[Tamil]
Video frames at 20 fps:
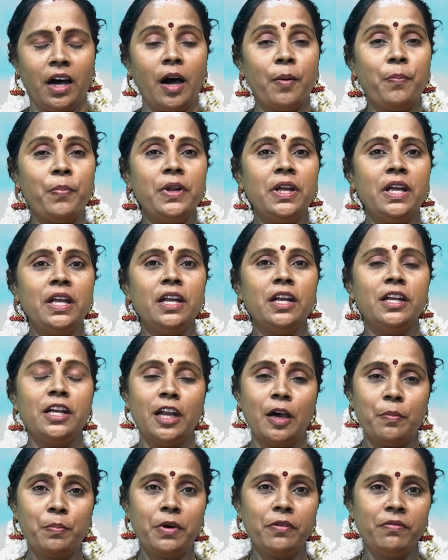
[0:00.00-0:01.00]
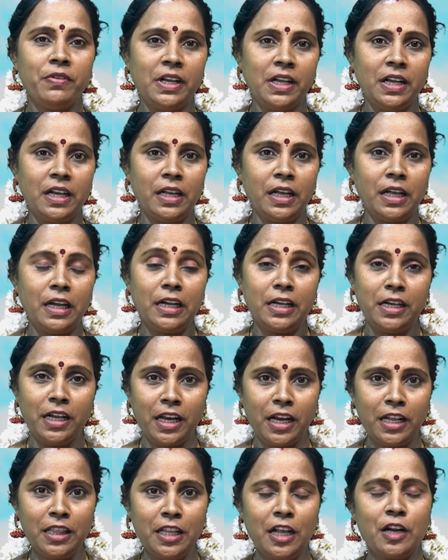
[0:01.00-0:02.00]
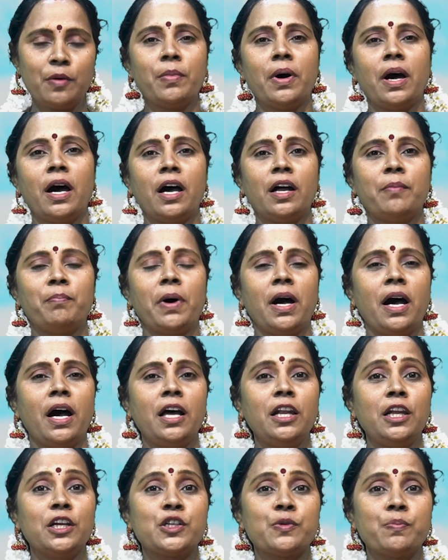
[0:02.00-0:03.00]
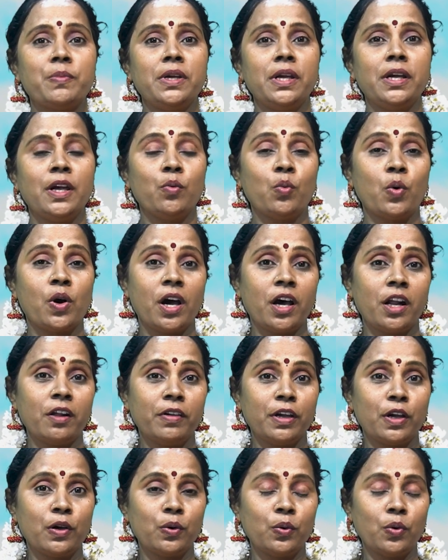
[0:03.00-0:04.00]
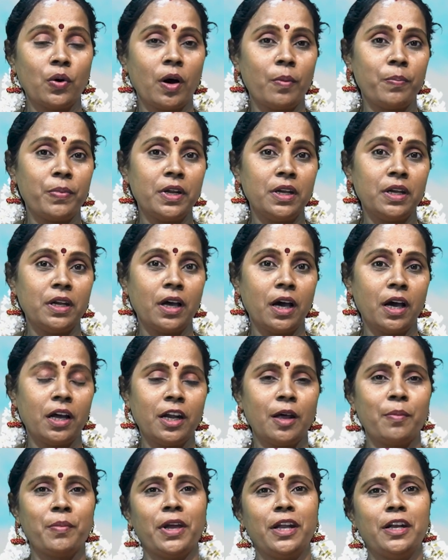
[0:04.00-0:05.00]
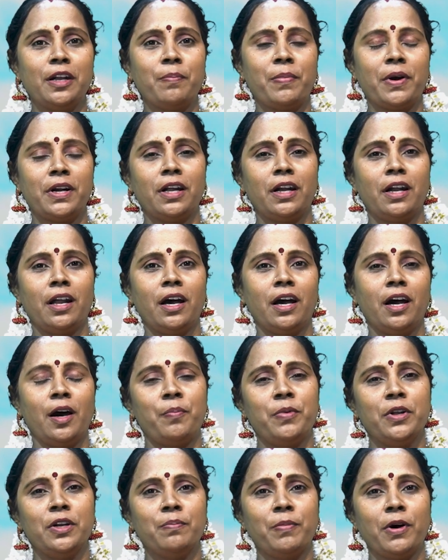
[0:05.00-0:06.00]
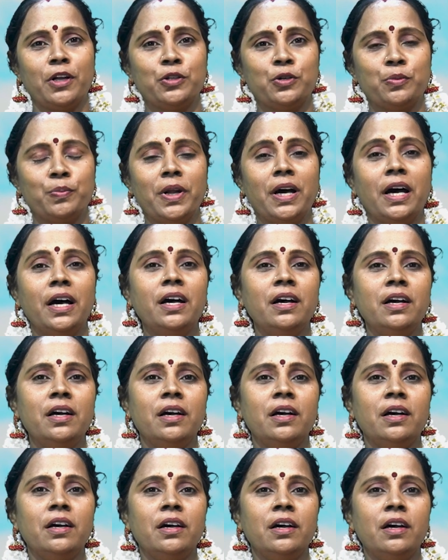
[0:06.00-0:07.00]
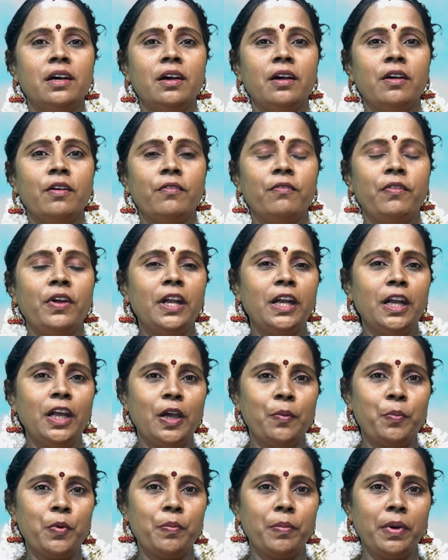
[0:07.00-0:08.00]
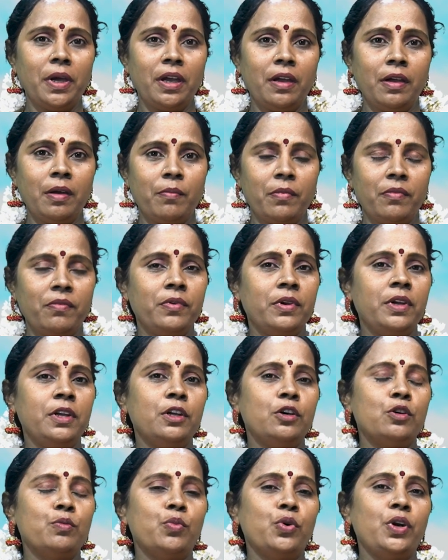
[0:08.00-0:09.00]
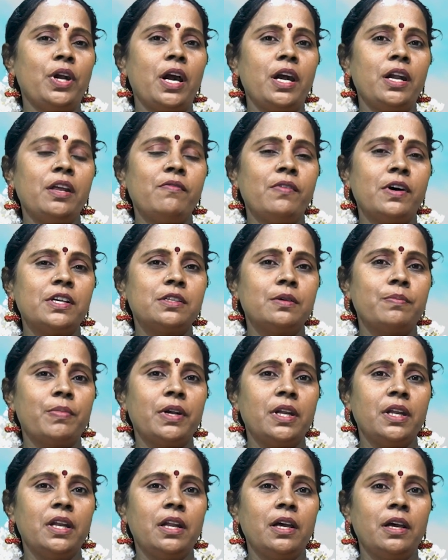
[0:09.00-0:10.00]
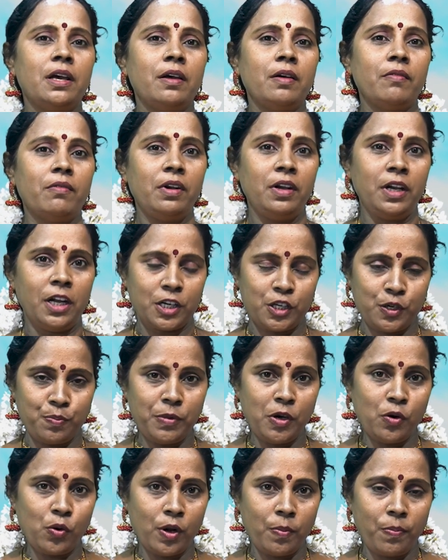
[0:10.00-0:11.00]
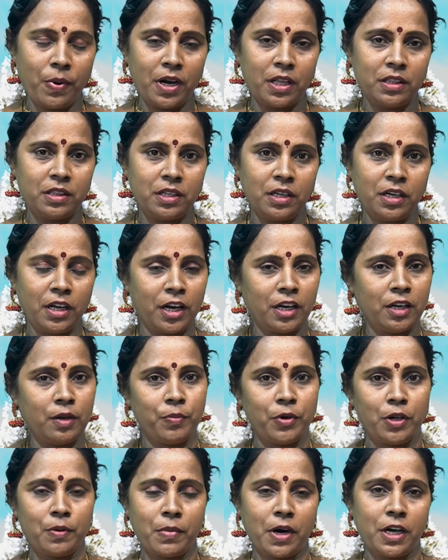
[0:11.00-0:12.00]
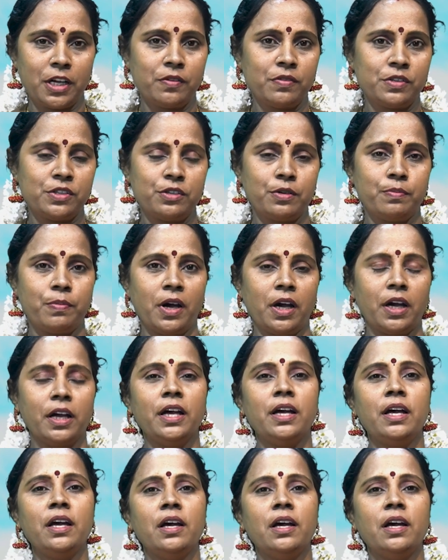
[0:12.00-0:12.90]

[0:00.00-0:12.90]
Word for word: அப்படி நம்ம வீட்டில் நிரந்தரமாக மகாலட்சுமியை உட்கார வைக்கணும் அப்படின்னா நம்ம என்ன பண்ணலாம் அப்படின்னு பார்த்தோம்னா வீட்டில் எப்போவுமே வீட்டுக்கு முன்னாடி வாசப்படியில் லக்ஷ்மியோட படத்தை நிறைய பேர் மாட்டி வச்சுருப்பாங்க